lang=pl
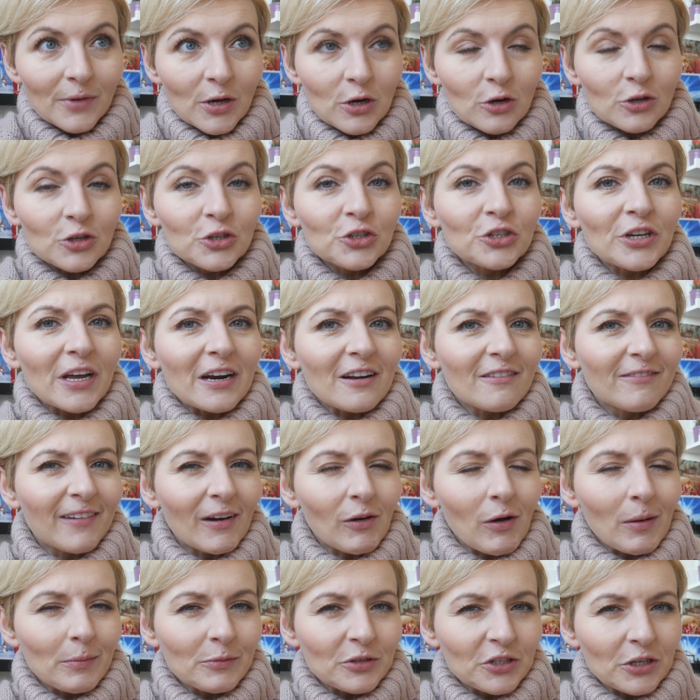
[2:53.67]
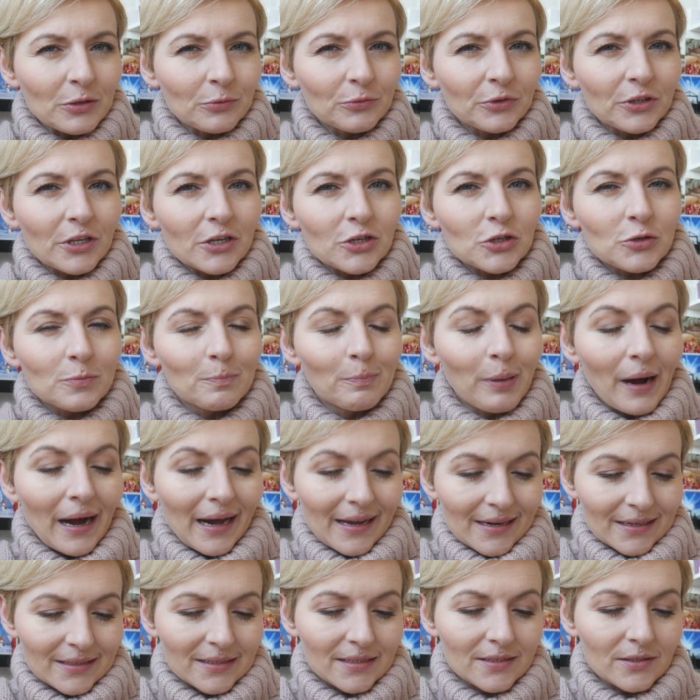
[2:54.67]
rozczarowałam się też
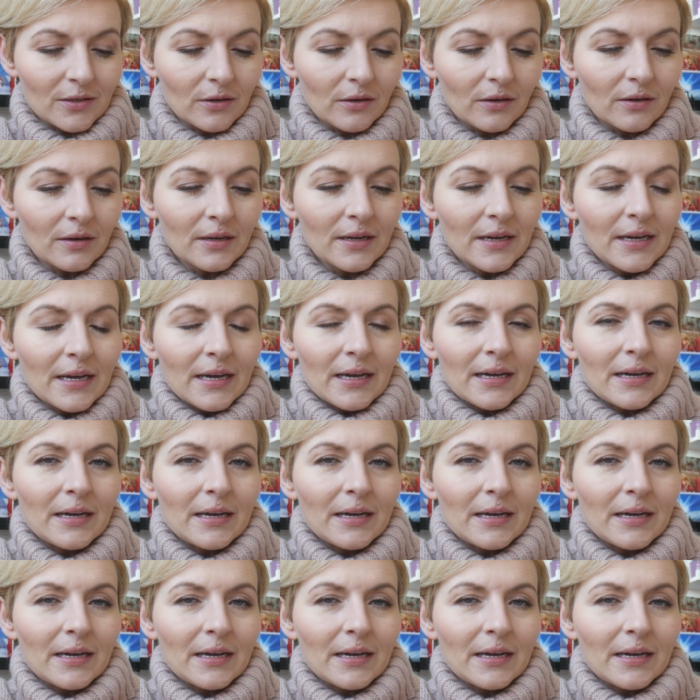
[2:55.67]
bardzo,